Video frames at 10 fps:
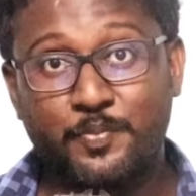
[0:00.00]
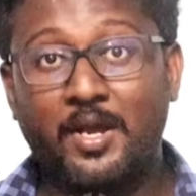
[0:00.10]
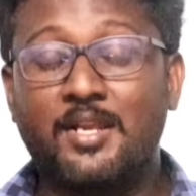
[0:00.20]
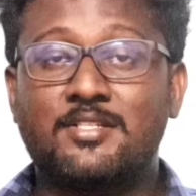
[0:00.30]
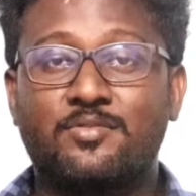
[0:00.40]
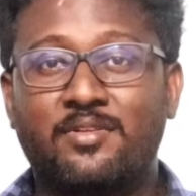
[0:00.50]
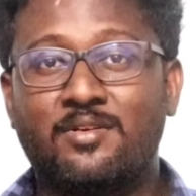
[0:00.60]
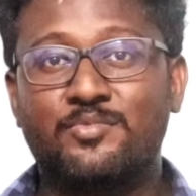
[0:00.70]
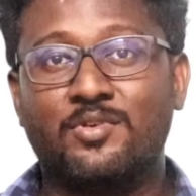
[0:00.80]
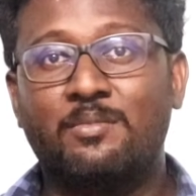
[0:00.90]
ஸ்பாய்லர்ஸ்
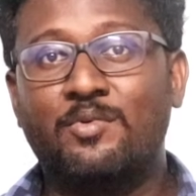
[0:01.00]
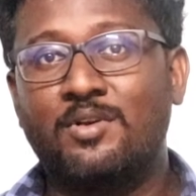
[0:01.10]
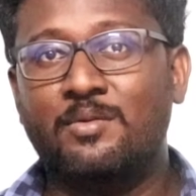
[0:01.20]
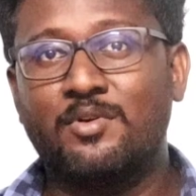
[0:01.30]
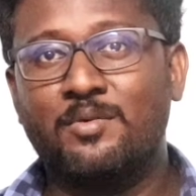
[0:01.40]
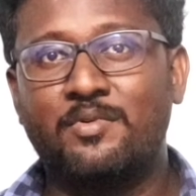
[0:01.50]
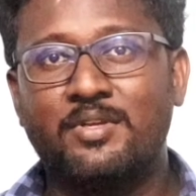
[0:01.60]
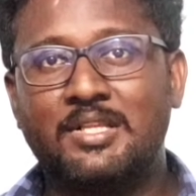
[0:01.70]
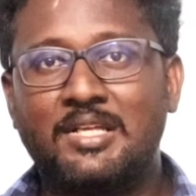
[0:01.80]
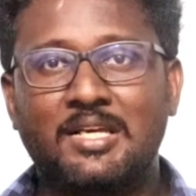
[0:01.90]
வந்துடும் ஸோ நம்ம உள்ளே போகிறப்போ
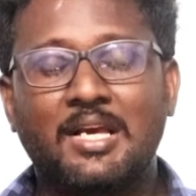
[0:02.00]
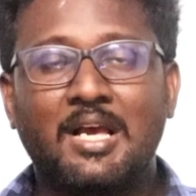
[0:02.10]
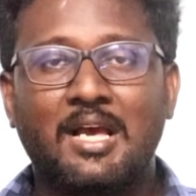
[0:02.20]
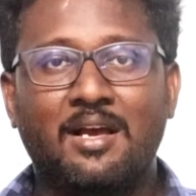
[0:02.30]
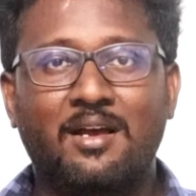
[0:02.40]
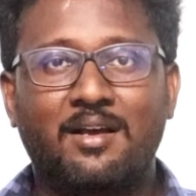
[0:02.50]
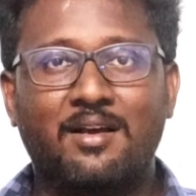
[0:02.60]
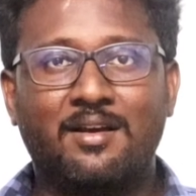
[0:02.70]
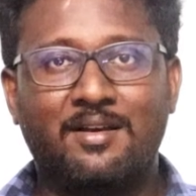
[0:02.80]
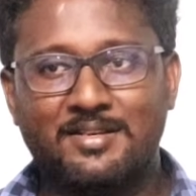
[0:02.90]
வந்து
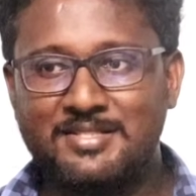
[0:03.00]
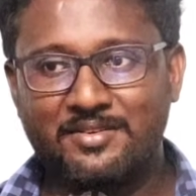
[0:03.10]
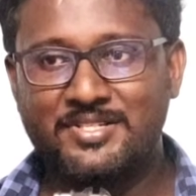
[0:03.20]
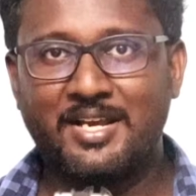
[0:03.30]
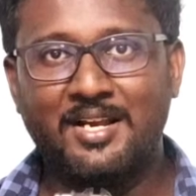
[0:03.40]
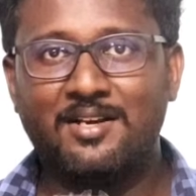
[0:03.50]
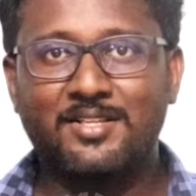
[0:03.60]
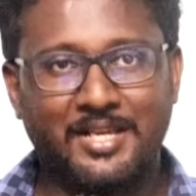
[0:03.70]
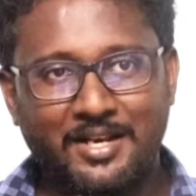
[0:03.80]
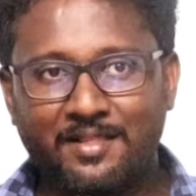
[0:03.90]
சில விஷயங்கள்லாம்
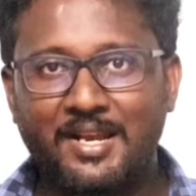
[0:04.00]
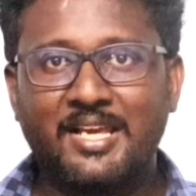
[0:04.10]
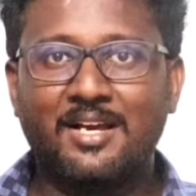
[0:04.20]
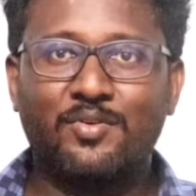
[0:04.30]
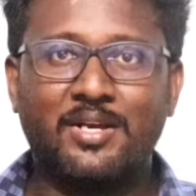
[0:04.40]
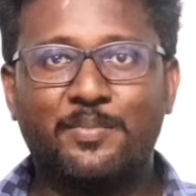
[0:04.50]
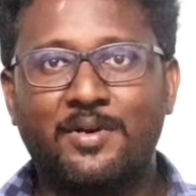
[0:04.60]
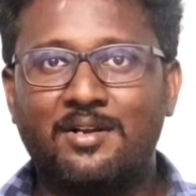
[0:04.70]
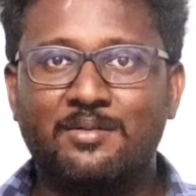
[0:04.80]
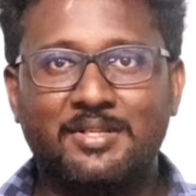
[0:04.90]
வந்து என்ன தான் நீங்கள் அவாய்ட்
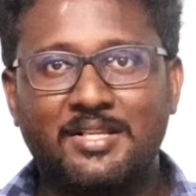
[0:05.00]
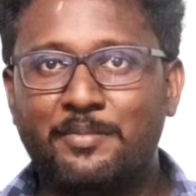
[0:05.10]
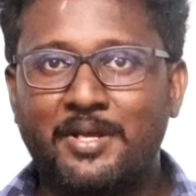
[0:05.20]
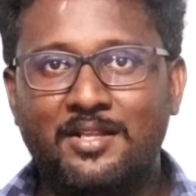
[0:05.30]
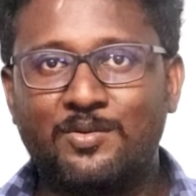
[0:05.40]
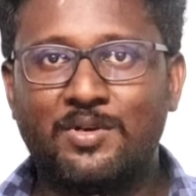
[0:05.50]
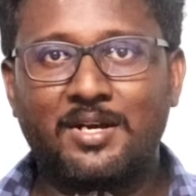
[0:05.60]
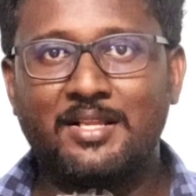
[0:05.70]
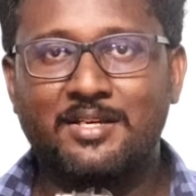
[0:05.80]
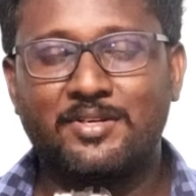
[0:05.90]
பண்ணாலும் வந்து எப்படியாவது உங்கள்
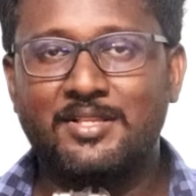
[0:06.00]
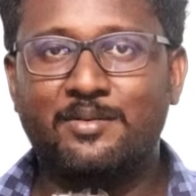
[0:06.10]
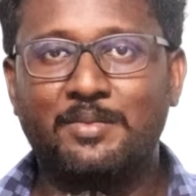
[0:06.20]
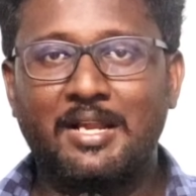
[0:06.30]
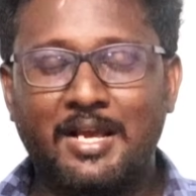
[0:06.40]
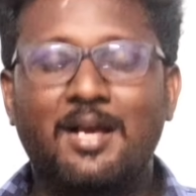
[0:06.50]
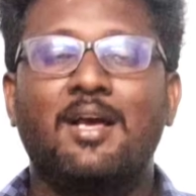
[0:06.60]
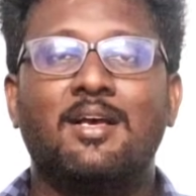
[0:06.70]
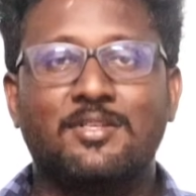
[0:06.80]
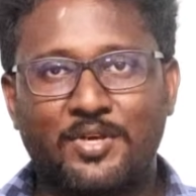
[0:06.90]
காதுக்கு வந்துடும் இல்லையா
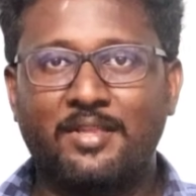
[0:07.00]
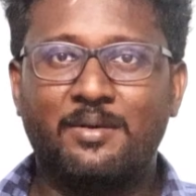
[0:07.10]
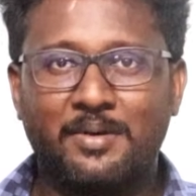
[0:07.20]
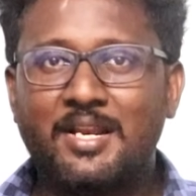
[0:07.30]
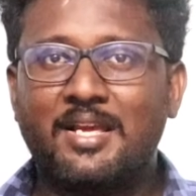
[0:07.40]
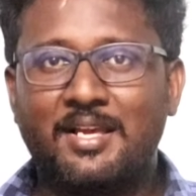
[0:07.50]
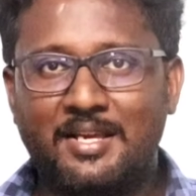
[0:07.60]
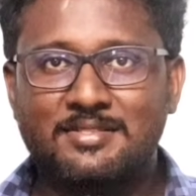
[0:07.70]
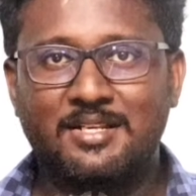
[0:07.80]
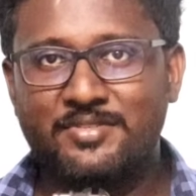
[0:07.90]
ஸோ அந்த மாதிரி
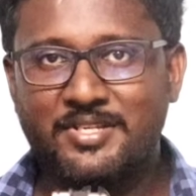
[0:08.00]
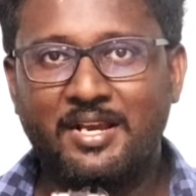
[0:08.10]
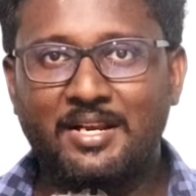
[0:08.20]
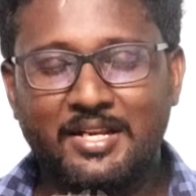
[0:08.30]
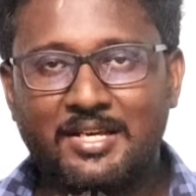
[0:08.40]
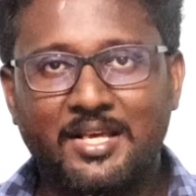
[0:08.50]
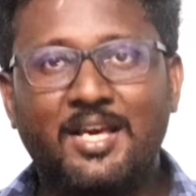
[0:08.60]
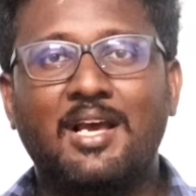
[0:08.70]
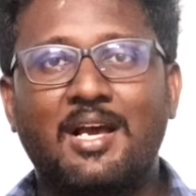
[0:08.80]
சில விஷயங்கள் இருக்குது